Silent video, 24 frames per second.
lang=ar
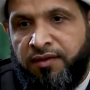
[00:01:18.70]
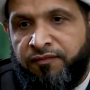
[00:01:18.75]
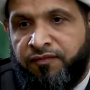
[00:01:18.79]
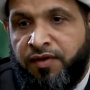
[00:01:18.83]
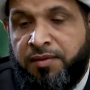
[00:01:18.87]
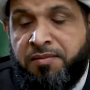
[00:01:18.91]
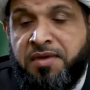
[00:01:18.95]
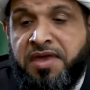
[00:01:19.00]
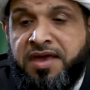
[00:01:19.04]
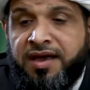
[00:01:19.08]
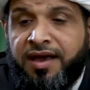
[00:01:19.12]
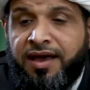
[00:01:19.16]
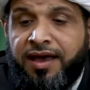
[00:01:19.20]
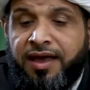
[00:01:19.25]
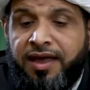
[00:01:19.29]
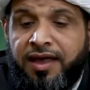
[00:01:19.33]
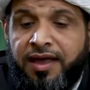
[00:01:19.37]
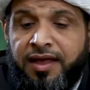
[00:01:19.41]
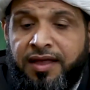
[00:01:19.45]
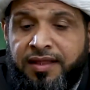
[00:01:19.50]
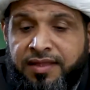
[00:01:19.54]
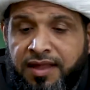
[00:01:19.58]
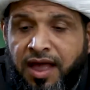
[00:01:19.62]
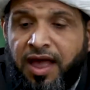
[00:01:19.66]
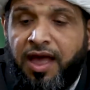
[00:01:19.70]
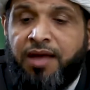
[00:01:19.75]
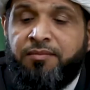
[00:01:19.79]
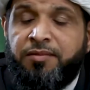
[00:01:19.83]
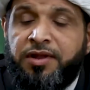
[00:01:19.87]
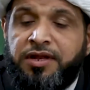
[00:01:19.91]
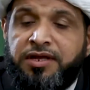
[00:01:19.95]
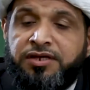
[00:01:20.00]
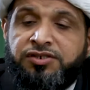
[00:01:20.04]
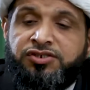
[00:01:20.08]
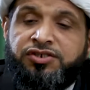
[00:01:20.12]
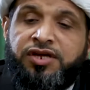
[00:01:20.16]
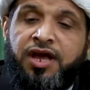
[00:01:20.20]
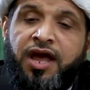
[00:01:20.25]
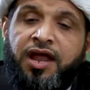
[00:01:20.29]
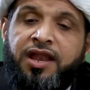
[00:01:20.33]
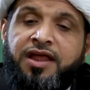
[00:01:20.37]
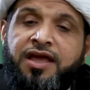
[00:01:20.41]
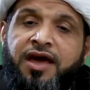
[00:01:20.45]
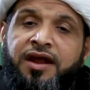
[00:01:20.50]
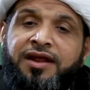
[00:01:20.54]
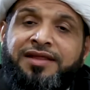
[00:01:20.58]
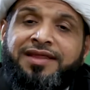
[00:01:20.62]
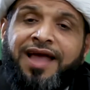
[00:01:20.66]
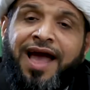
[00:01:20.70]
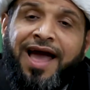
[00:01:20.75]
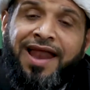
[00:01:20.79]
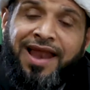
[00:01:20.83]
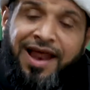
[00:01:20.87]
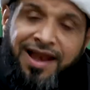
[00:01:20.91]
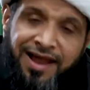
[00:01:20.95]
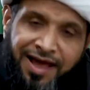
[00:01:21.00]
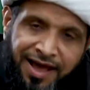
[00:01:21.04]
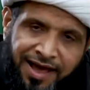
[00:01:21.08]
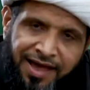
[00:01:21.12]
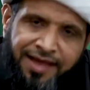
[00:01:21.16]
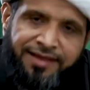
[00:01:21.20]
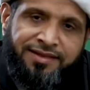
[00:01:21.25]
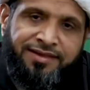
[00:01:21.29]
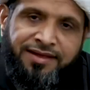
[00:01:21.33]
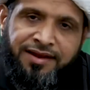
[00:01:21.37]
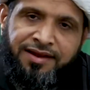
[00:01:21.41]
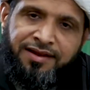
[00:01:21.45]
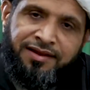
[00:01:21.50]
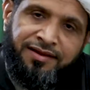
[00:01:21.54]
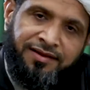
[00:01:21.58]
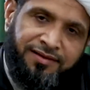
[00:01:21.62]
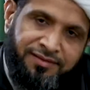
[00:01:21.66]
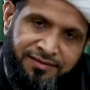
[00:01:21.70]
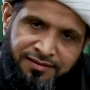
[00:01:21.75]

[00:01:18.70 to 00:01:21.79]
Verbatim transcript: فمي نعم الإشكال يرد على القتل